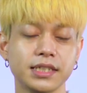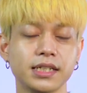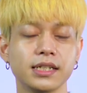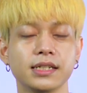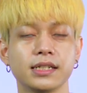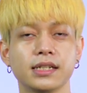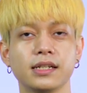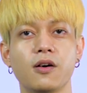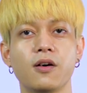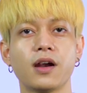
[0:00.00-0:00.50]
ซึ่ง
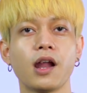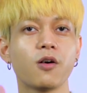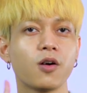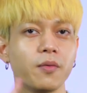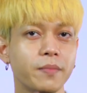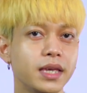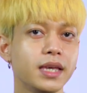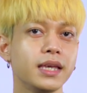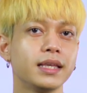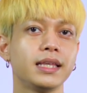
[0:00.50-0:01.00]
ของเรา
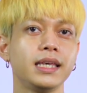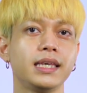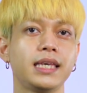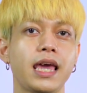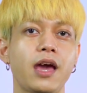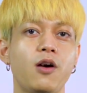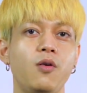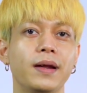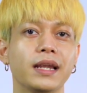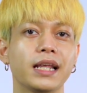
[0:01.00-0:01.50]
ก็มี ที เค
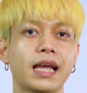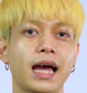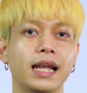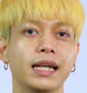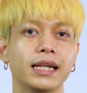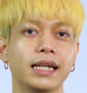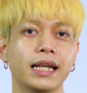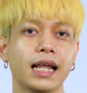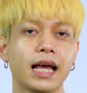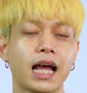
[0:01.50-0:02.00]
แอล เหมือนกัน
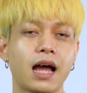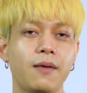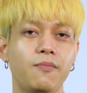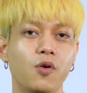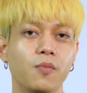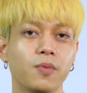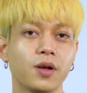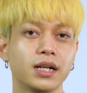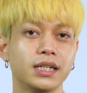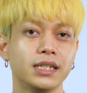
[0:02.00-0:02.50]
นะครับ
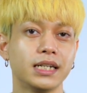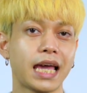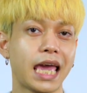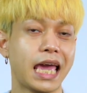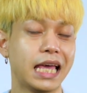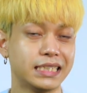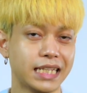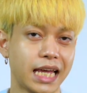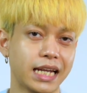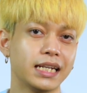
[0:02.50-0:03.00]
ผมก็คือ เค
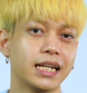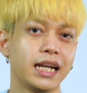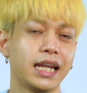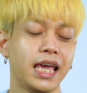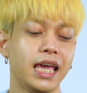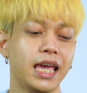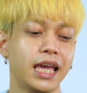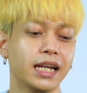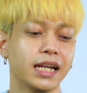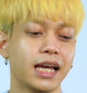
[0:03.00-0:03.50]
เจ็ด นั่น
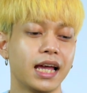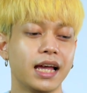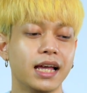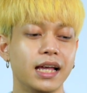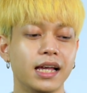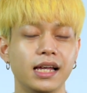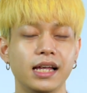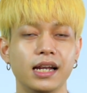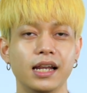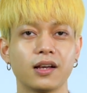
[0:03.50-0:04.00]
เองนะ
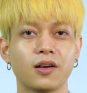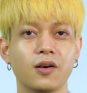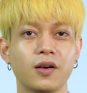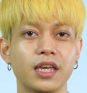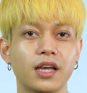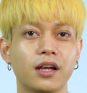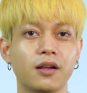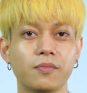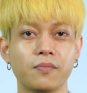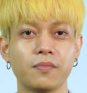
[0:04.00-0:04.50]
แล้วก็
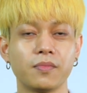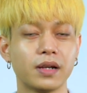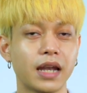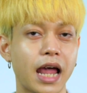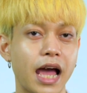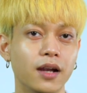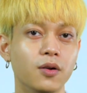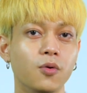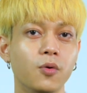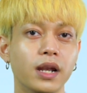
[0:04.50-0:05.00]
อีกห
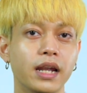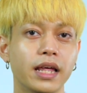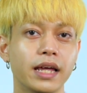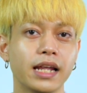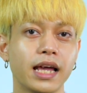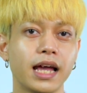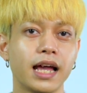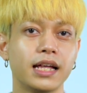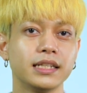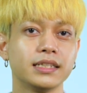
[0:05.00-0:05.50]
ลายรุ่นเลย
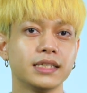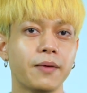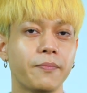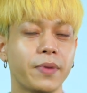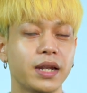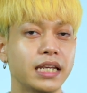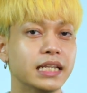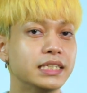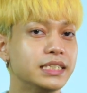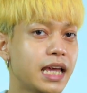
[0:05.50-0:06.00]
นะฮะจะ
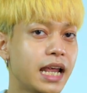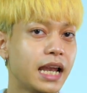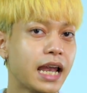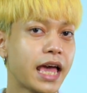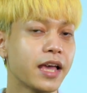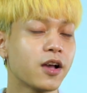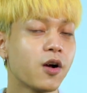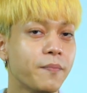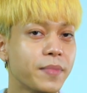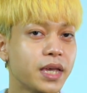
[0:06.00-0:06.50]
เป็น อี จี เอ
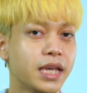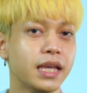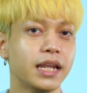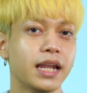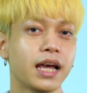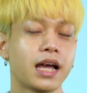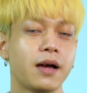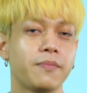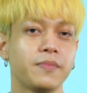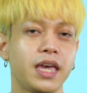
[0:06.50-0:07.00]
Lite ก็มี
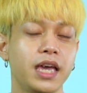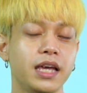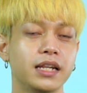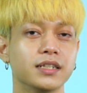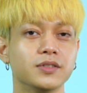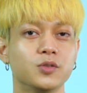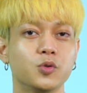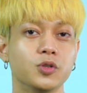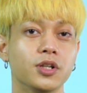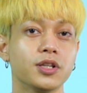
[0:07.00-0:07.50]
นะครับ เค ห
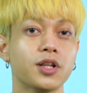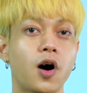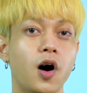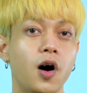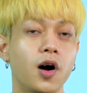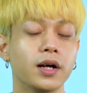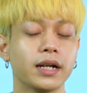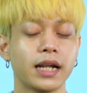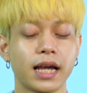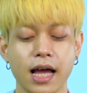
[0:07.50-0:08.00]
นึ่งศูนย์สอ
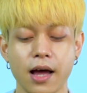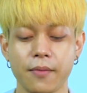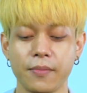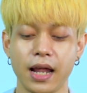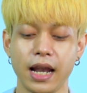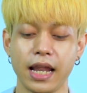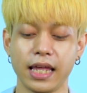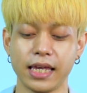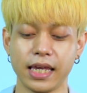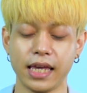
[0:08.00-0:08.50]
ง นะครับ
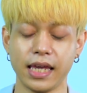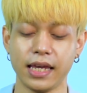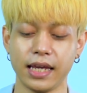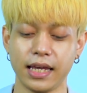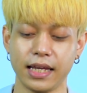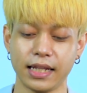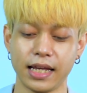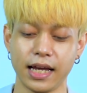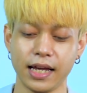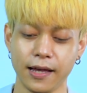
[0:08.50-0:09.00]
อะไรนี้
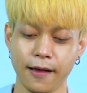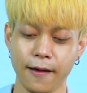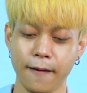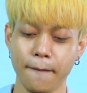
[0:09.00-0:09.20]
นะ